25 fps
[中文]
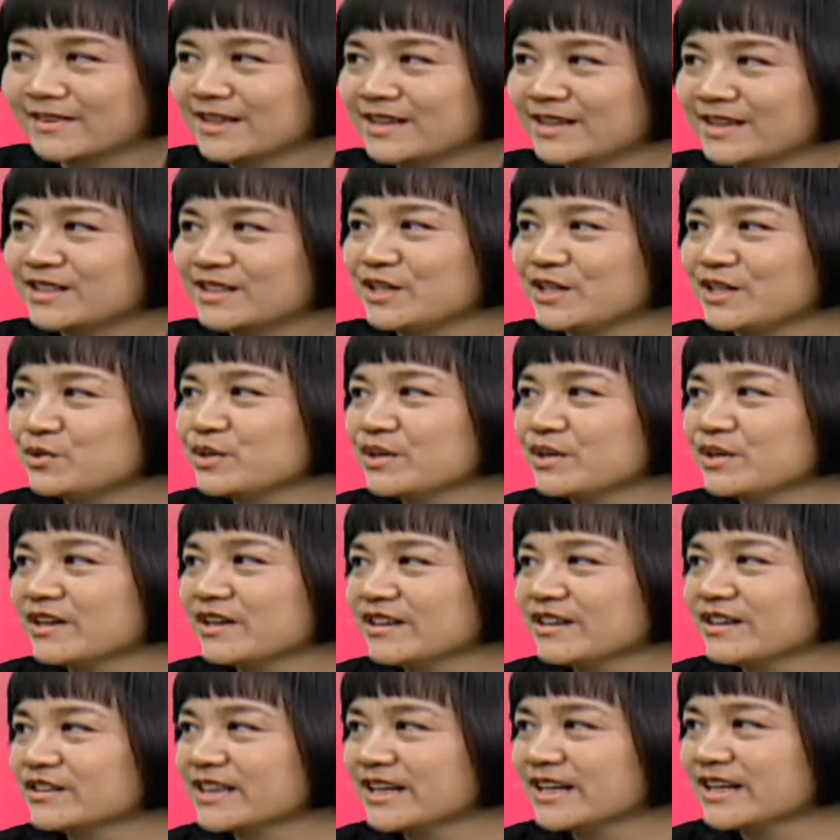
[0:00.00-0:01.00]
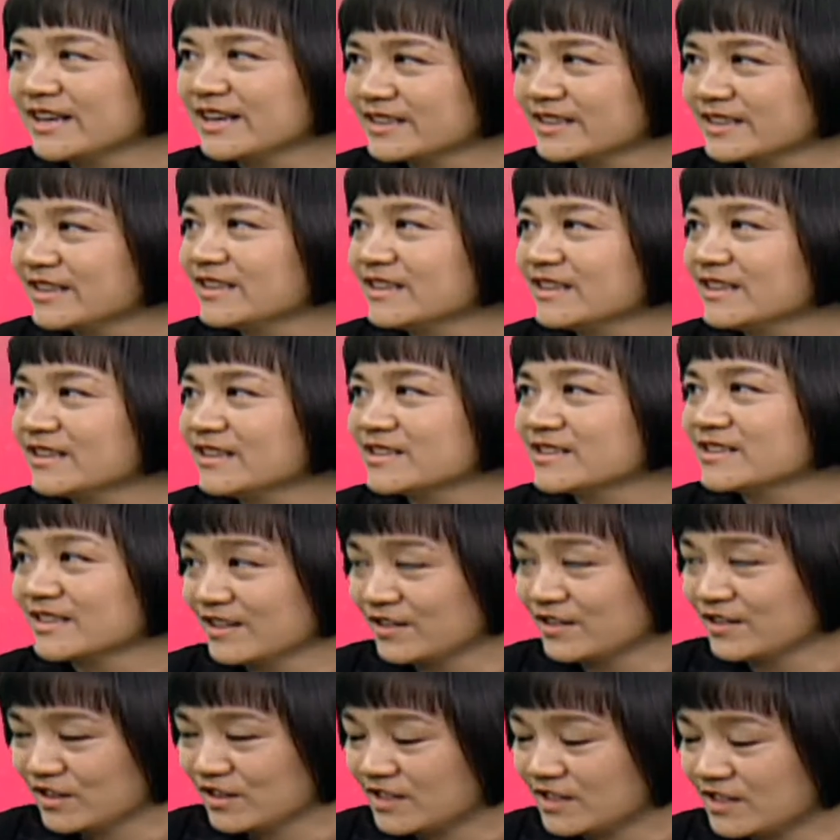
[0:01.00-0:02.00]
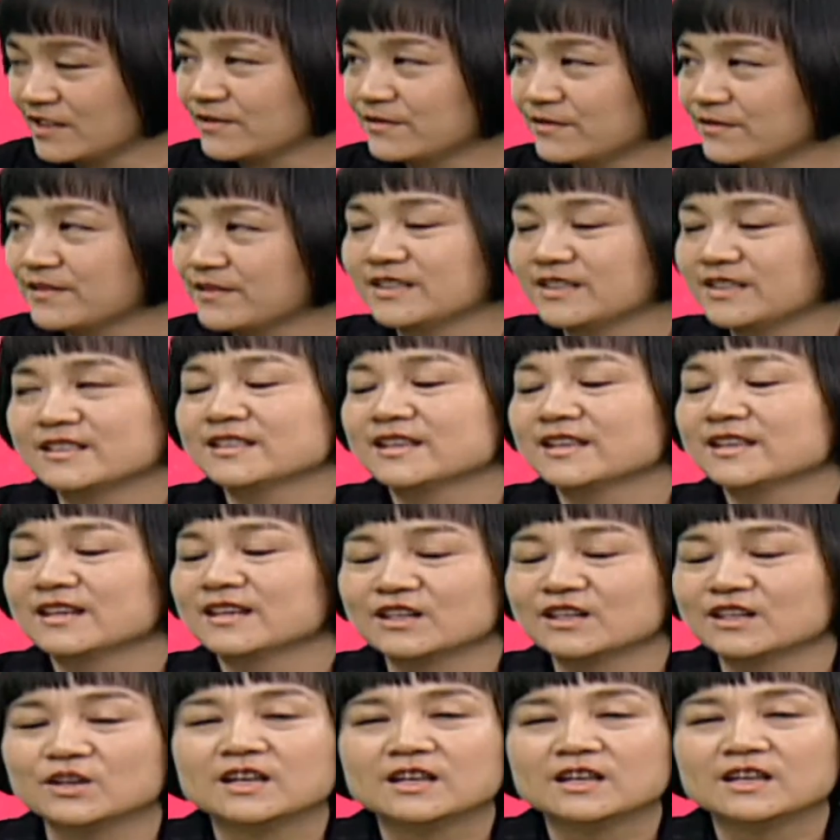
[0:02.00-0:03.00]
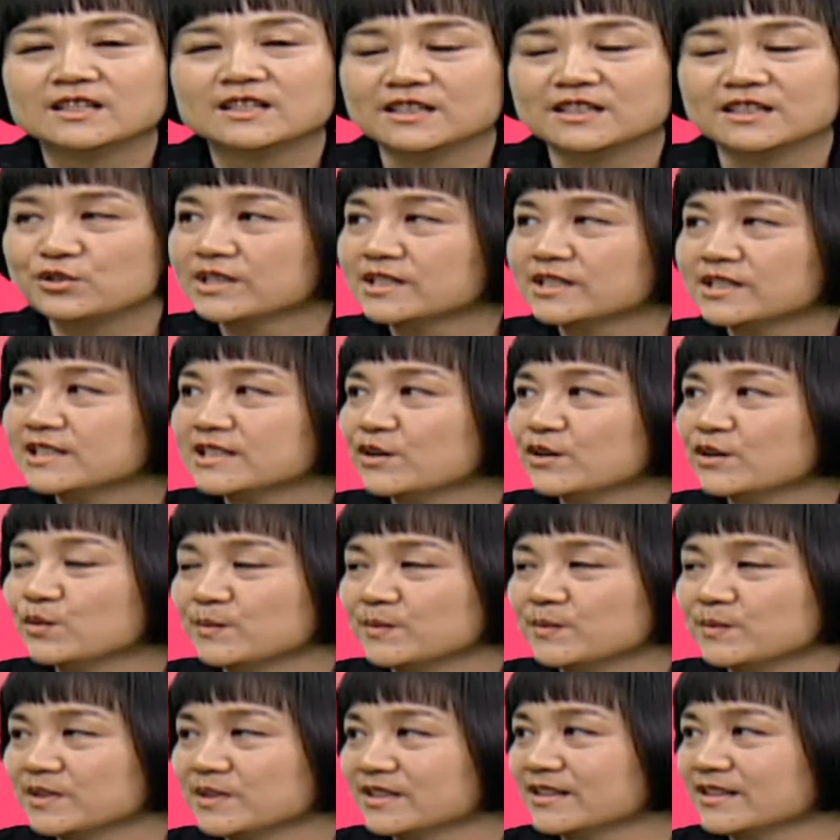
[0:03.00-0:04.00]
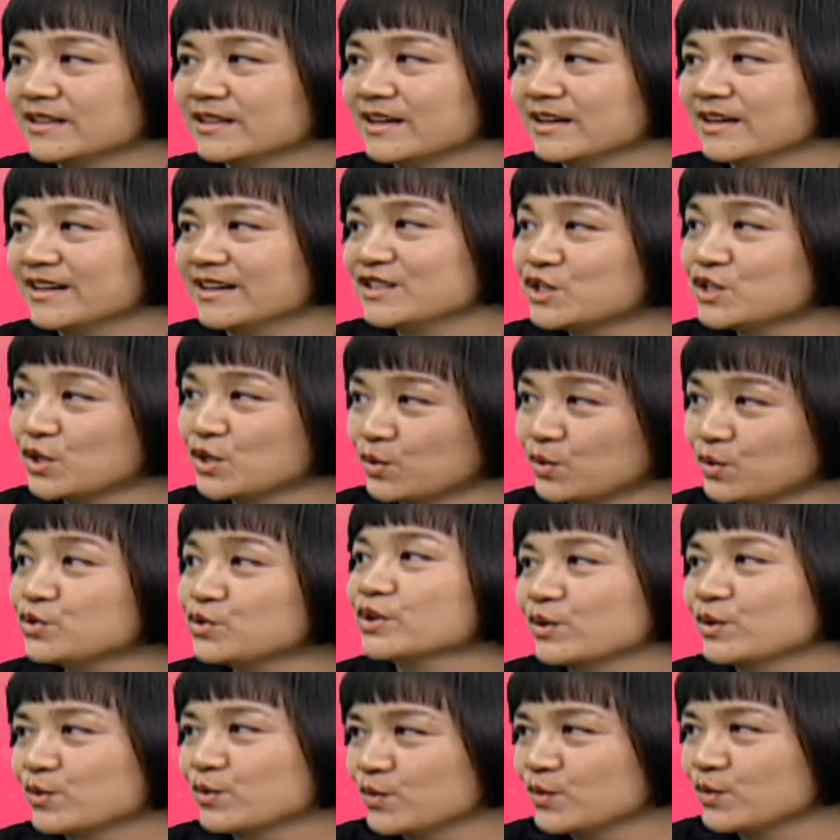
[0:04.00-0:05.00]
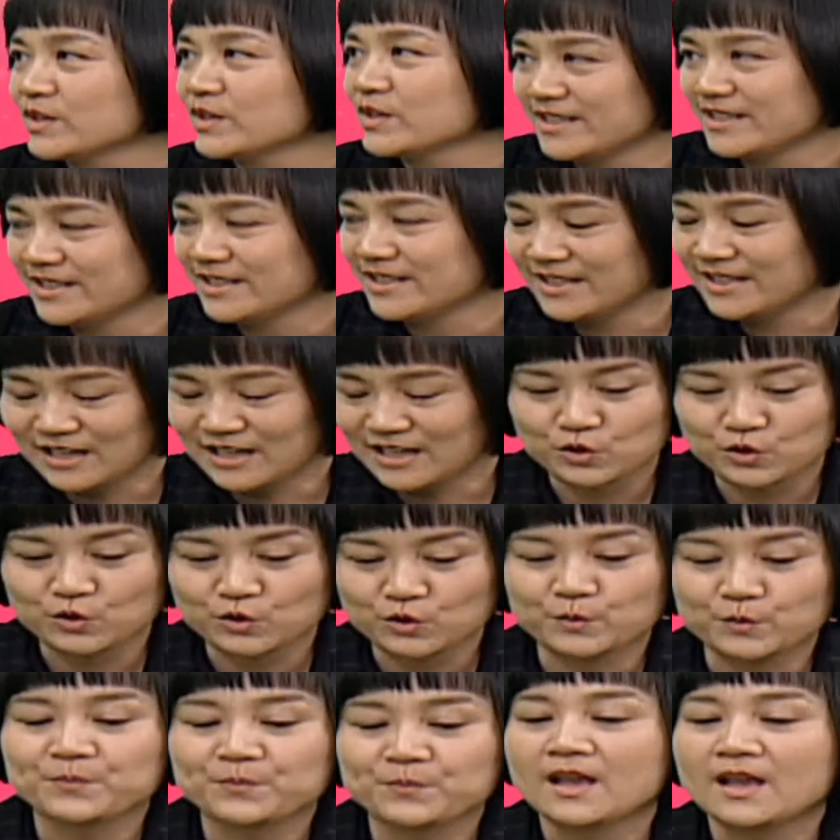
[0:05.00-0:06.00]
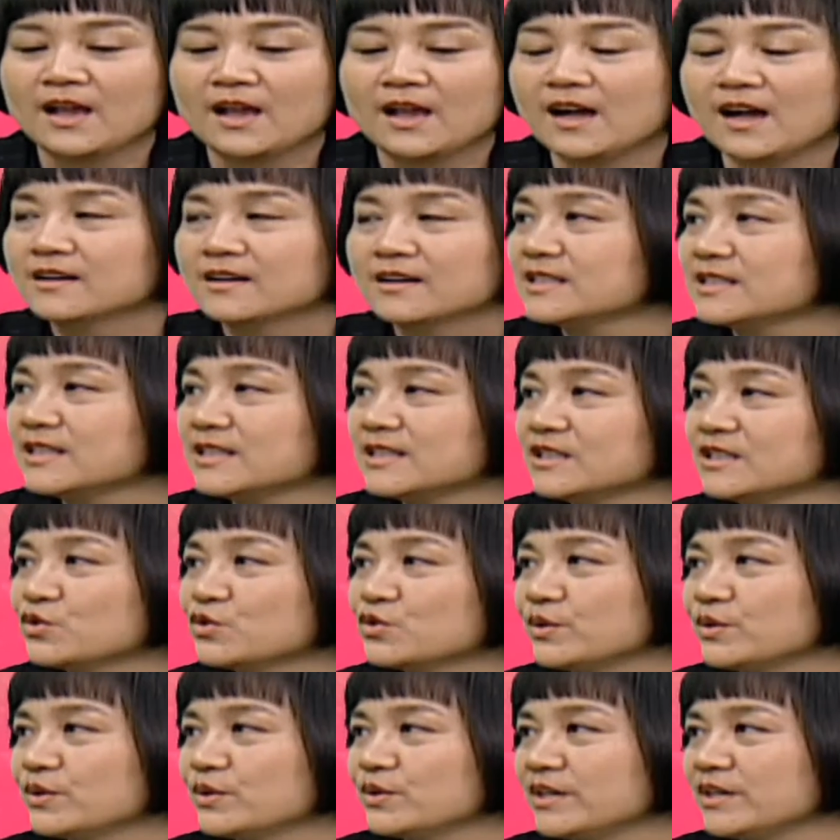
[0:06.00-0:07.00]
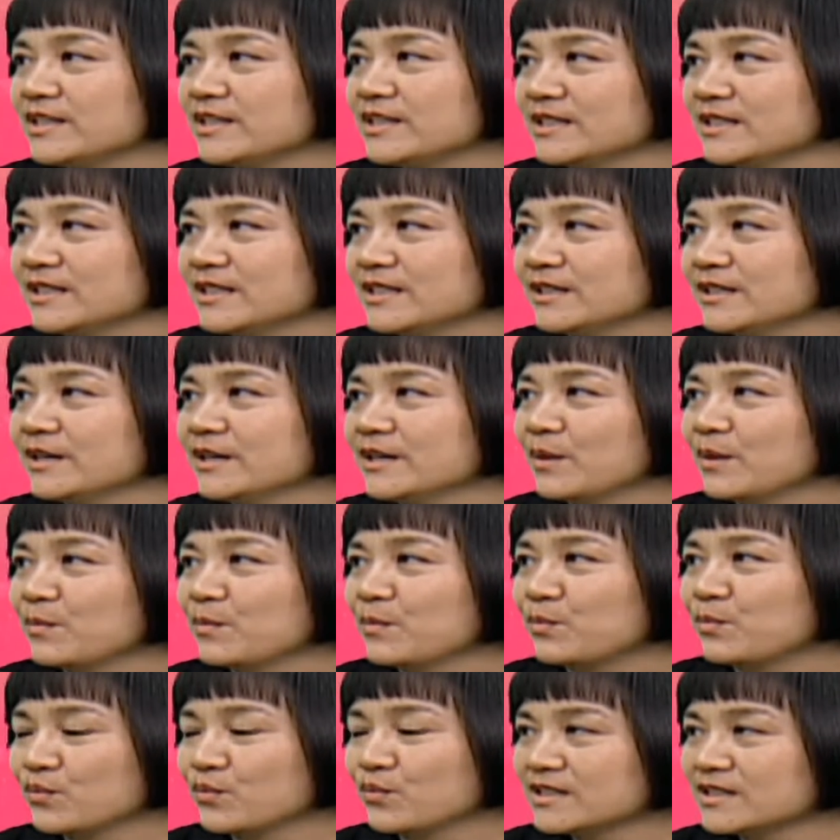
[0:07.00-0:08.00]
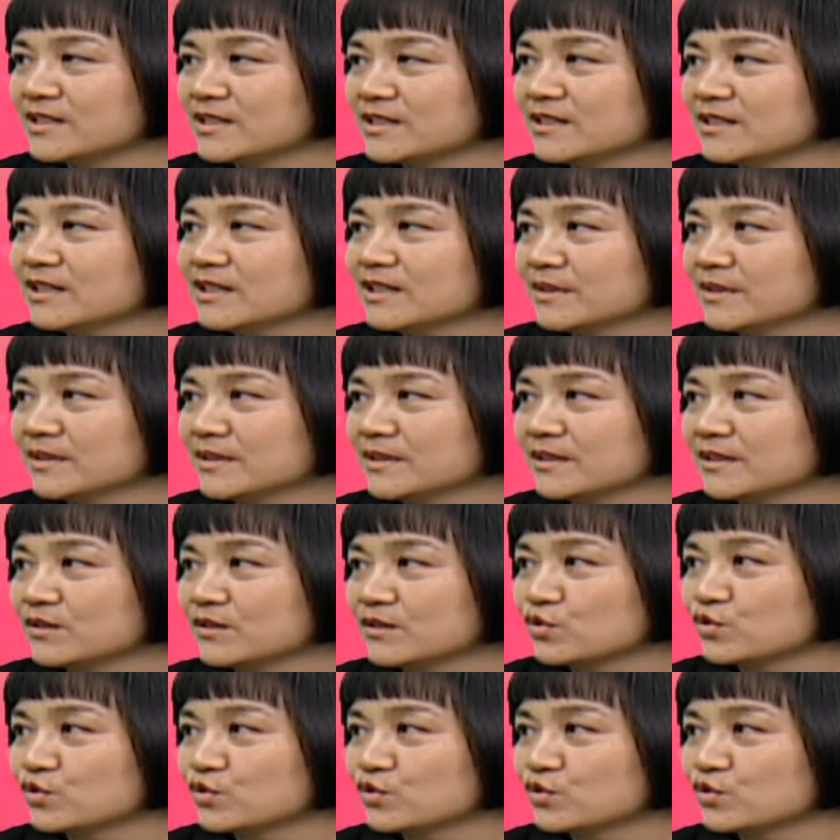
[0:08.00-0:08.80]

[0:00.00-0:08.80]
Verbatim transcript: 的确哈，刚刚听到陈老师的分享哈，的确在我们呃求学的过程当中，好像兴趣一直不是那么。